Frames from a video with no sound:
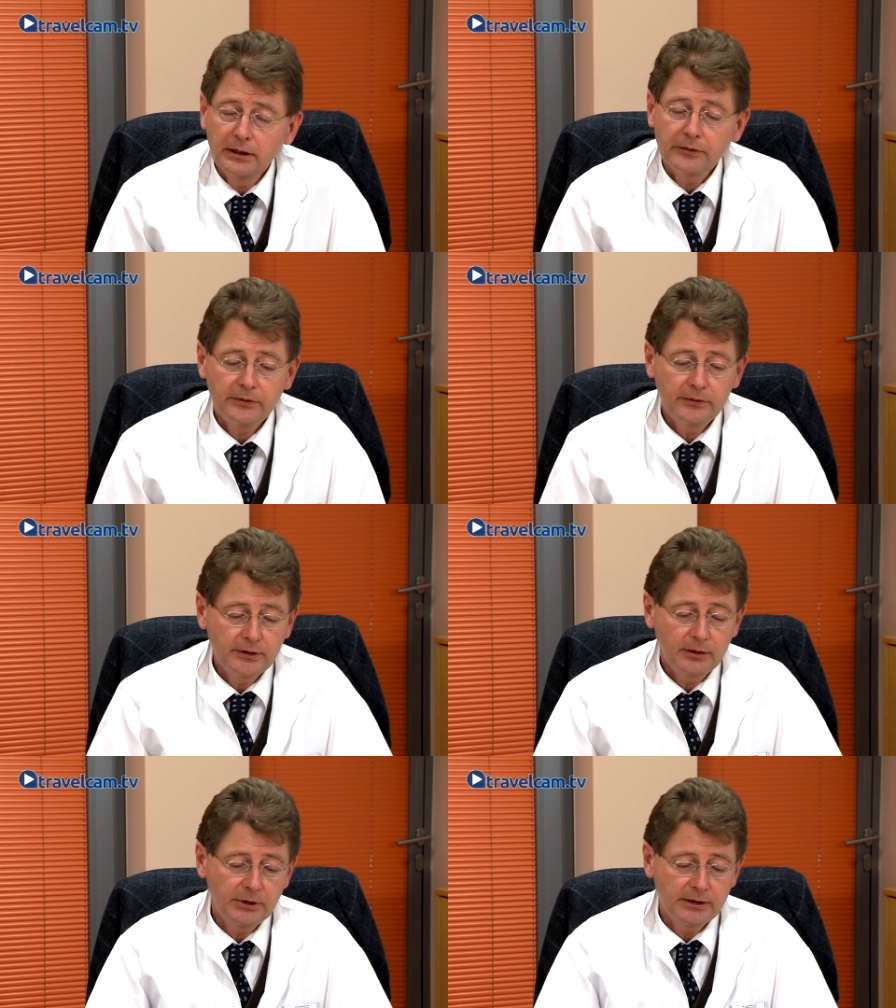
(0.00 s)
Also es ist
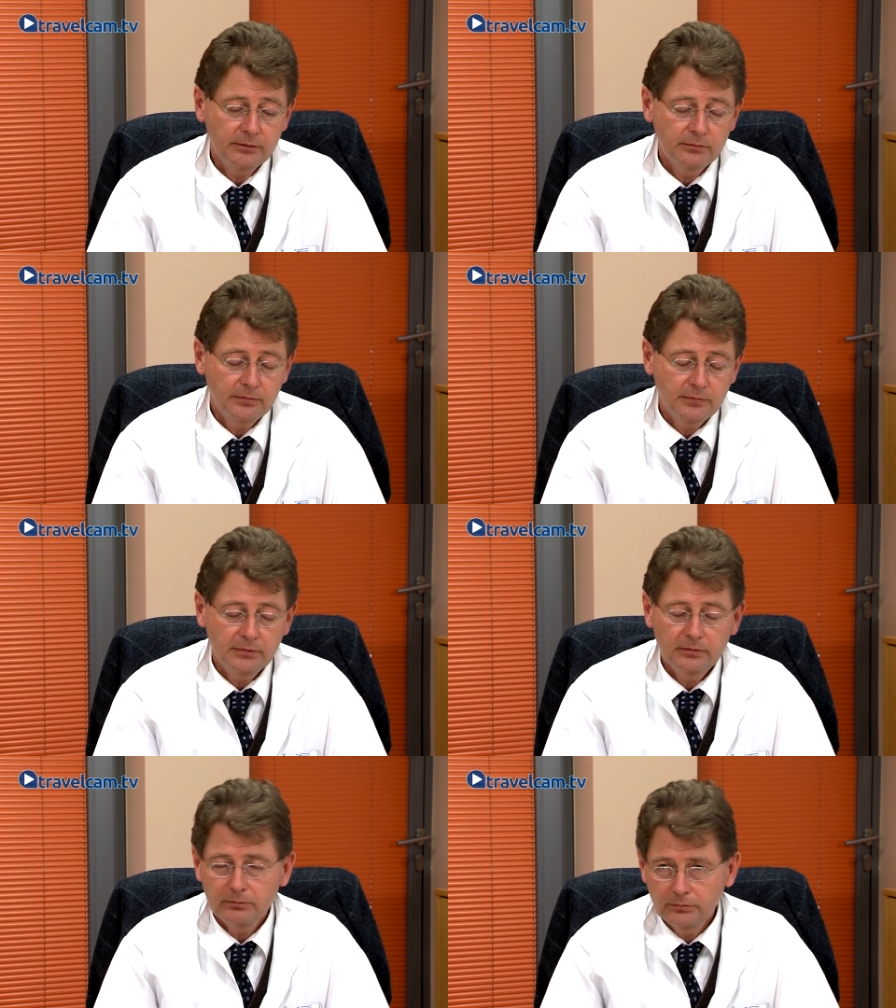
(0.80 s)
ja bei einem
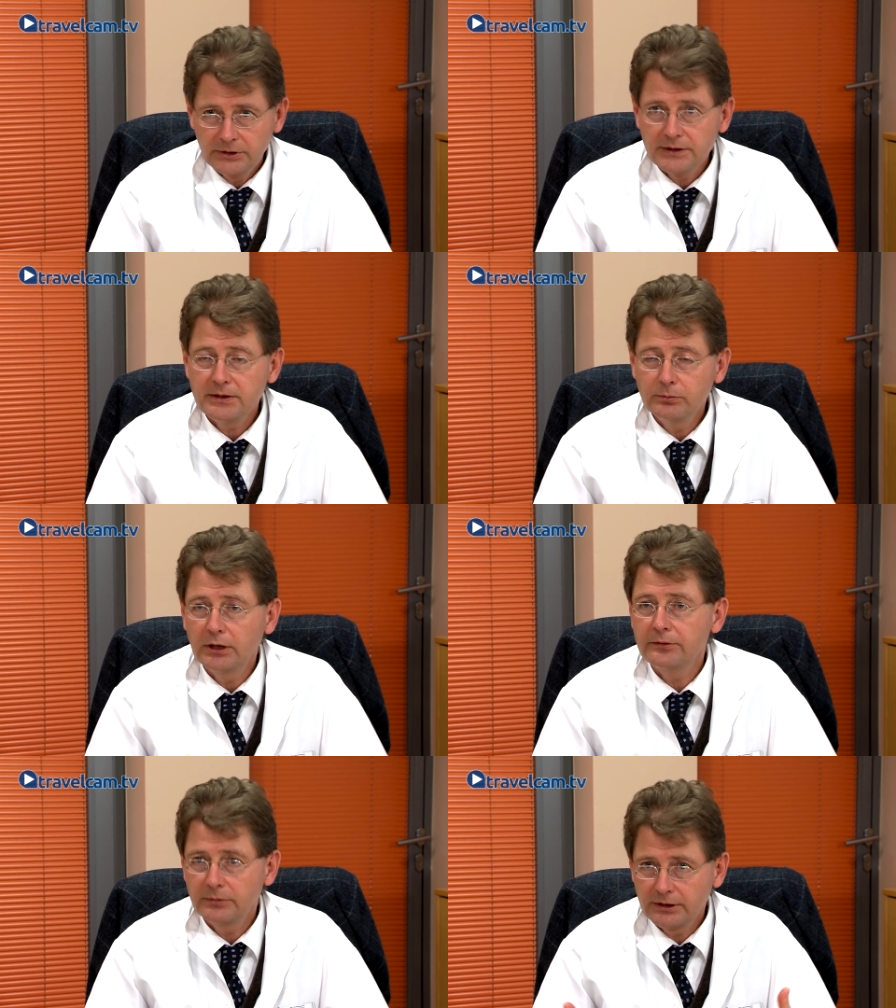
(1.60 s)
Medizin,
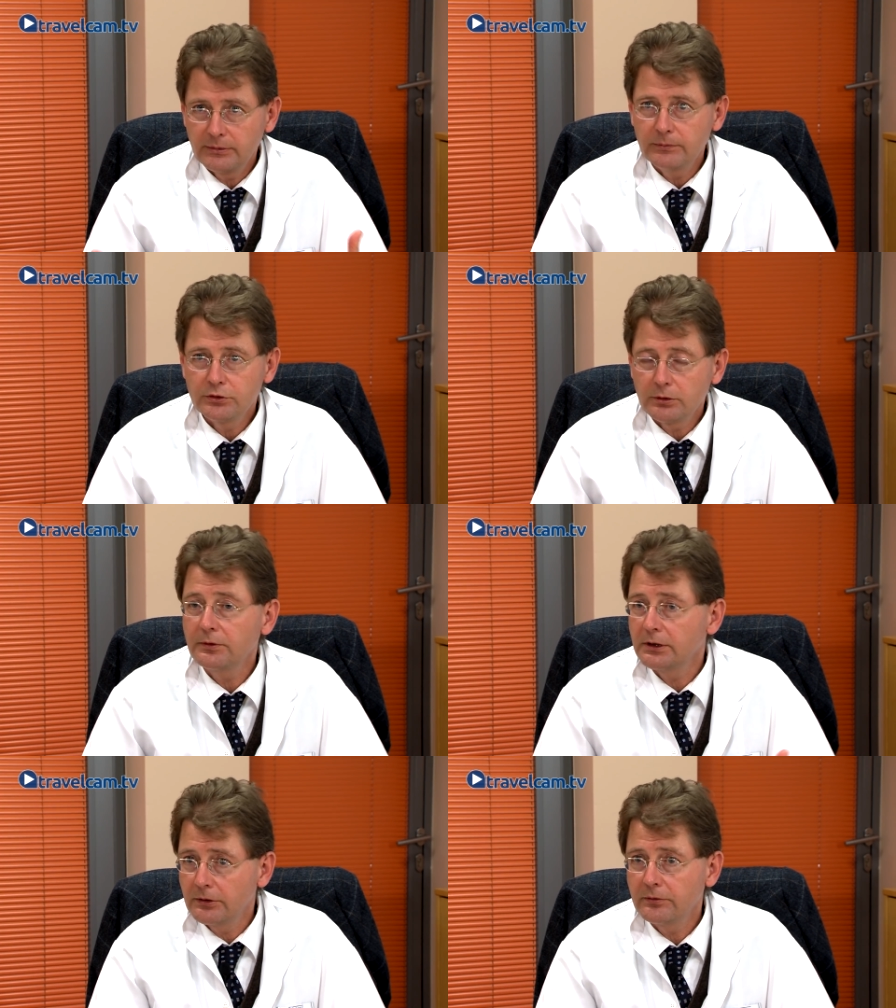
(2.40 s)
also bei einem
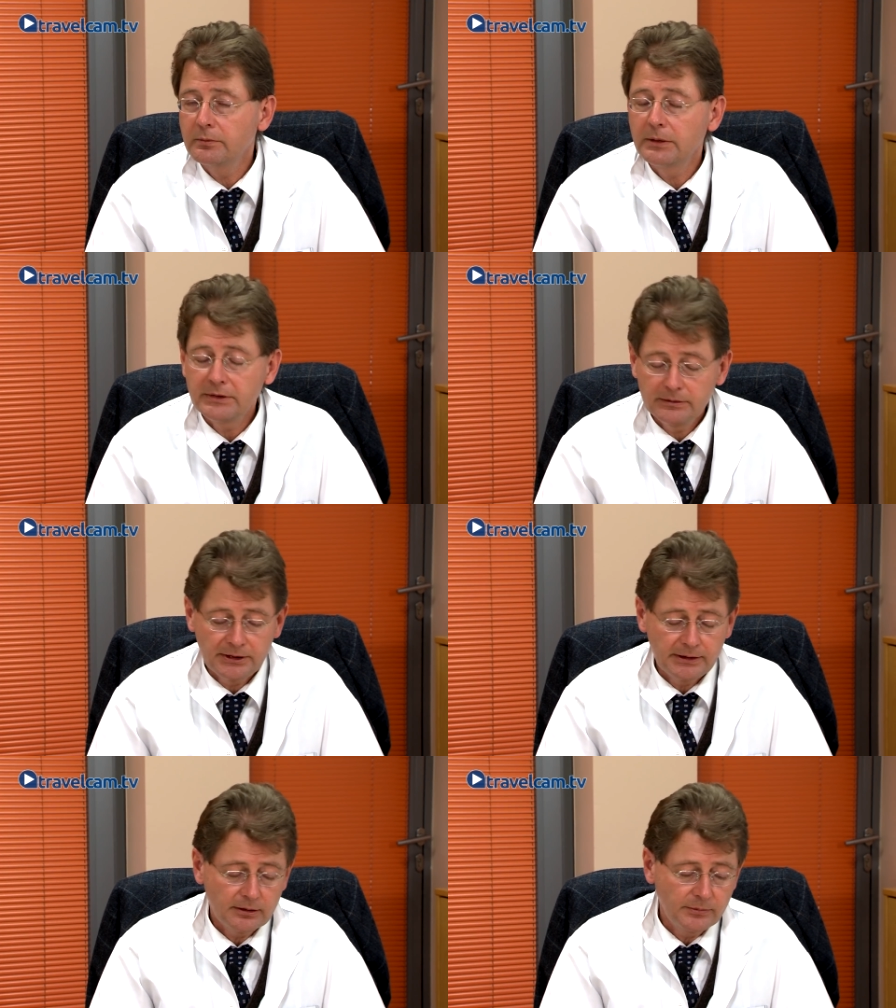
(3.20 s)
Impfstoff genauso wie beim
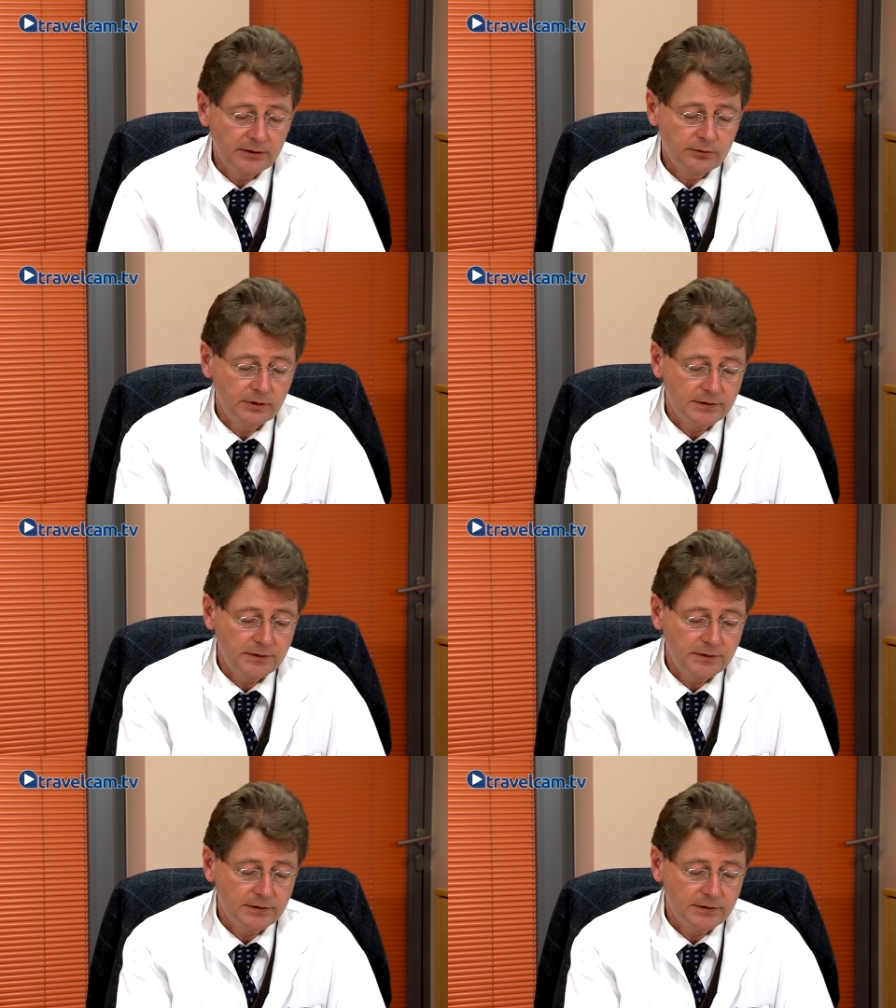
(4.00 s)
Medikament so,